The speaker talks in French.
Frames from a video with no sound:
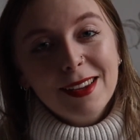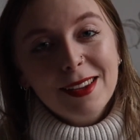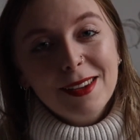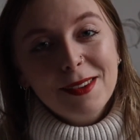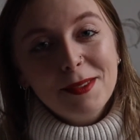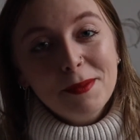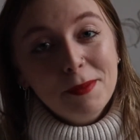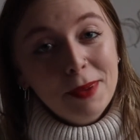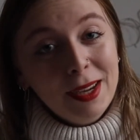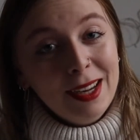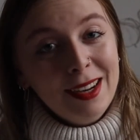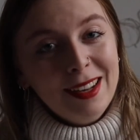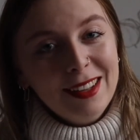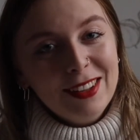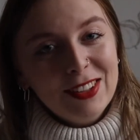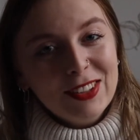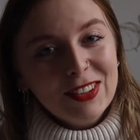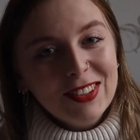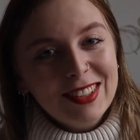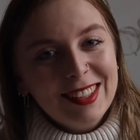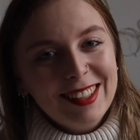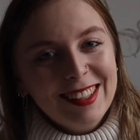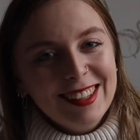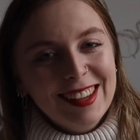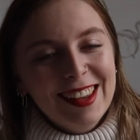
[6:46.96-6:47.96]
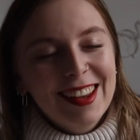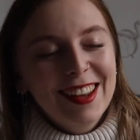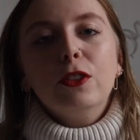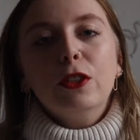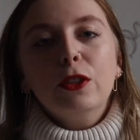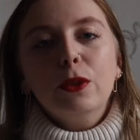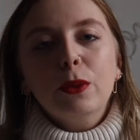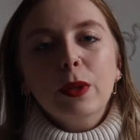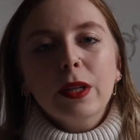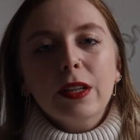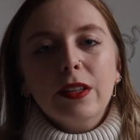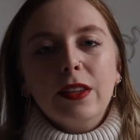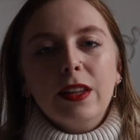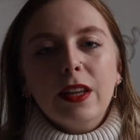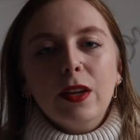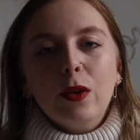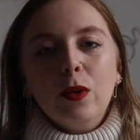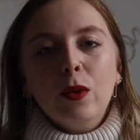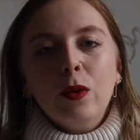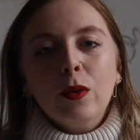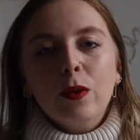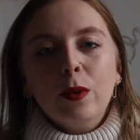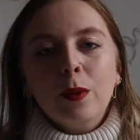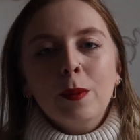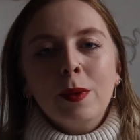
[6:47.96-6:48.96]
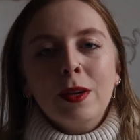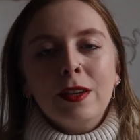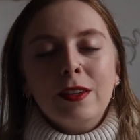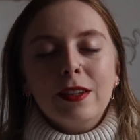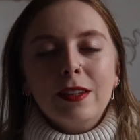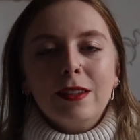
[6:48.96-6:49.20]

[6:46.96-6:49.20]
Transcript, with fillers: mais il est sorti Je suis restée une semaine chez